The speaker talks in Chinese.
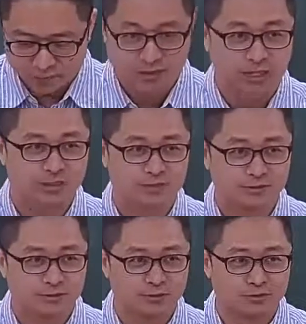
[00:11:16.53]
冬天还是
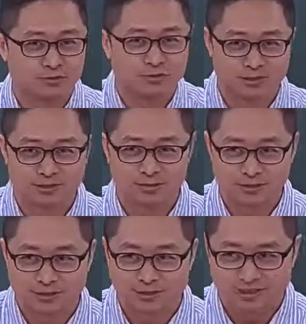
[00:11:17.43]
这种温度，甚至
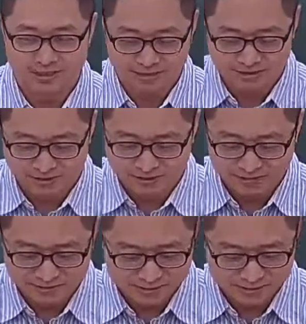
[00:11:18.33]
会更凉哈。